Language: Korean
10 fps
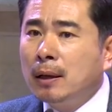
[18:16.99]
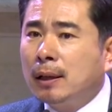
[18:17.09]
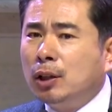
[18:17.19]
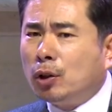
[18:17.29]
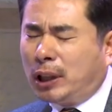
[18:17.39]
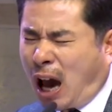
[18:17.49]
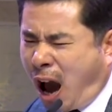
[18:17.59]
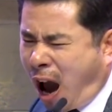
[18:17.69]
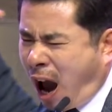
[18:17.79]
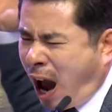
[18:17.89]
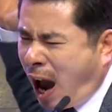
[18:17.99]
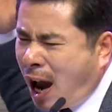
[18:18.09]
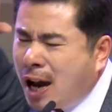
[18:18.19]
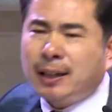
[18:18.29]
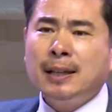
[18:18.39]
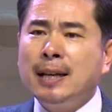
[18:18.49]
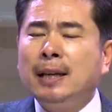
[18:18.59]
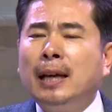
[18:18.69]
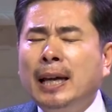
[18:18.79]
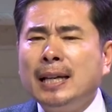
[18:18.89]
그리고 다
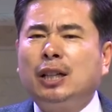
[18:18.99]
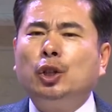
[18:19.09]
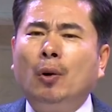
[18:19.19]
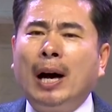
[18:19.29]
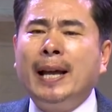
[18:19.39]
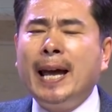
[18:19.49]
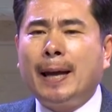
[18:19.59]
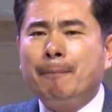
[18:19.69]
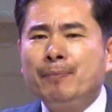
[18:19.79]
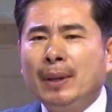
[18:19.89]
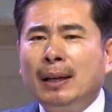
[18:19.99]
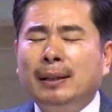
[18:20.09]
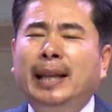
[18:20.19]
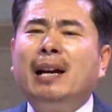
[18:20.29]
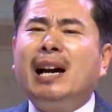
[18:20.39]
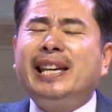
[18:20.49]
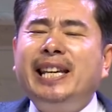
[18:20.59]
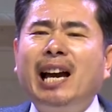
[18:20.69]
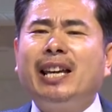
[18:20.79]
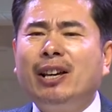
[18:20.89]
에? 예? 그동안에 내가
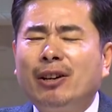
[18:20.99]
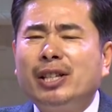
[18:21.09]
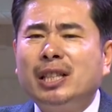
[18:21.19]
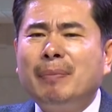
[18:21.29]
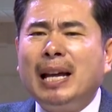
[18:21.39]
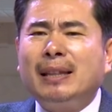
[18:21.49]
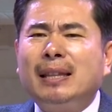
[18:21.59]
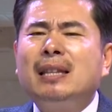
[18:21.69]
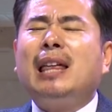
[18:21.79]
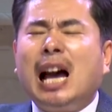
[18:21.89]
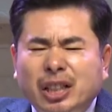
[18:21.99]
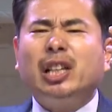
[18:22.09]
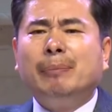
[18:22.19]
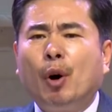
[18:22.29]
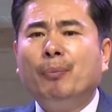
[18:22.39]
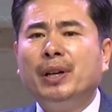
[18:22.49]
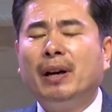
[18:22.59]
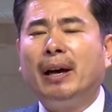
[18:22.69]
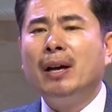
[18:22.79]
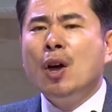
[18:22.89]
귀하게 여겼지만 다 쓸모없는
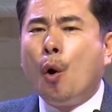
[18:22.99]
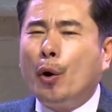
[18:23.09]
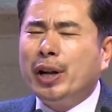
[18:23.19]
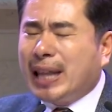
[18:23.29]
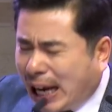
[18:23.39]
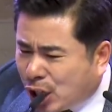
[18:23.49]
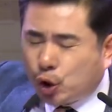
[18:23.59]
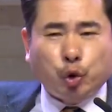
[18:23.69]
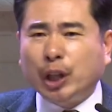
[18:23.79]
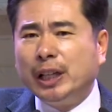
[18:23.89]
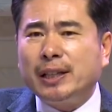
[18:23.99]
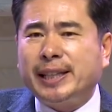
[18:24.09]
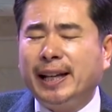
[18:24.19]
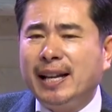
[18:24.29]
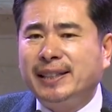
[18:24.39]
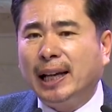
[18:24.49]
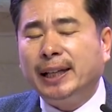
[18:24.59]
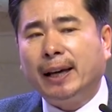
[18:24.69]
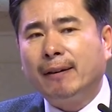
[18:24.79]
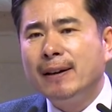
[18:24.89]
거예요. 오히려 나를 죽이는 세간살이에요.